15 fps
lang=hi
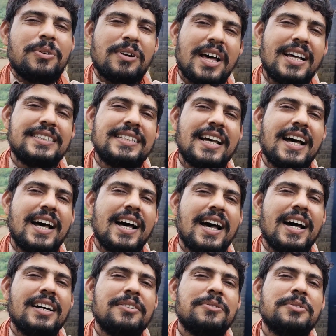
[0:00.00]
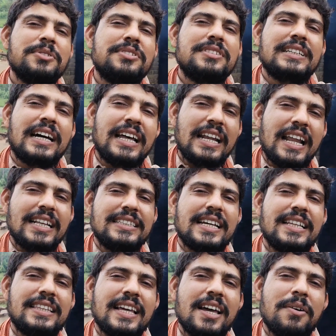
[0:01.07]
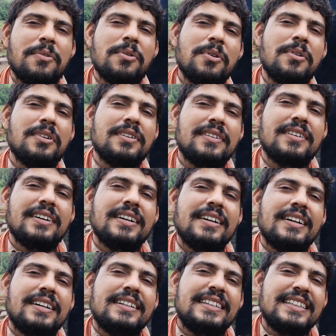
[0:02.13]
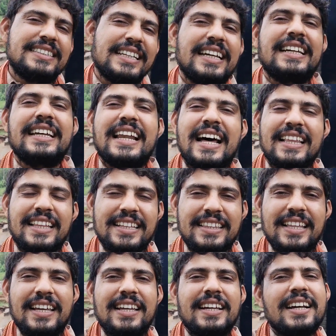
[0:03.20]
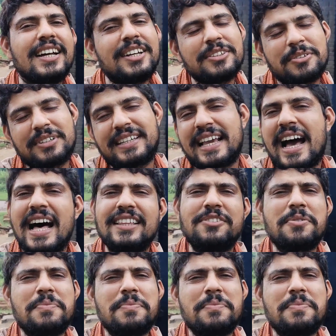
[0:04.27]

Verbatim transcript: थोड़ा सा कुछ करना चाहता है वो लोग नीचे गिरा देते हैं तो क्या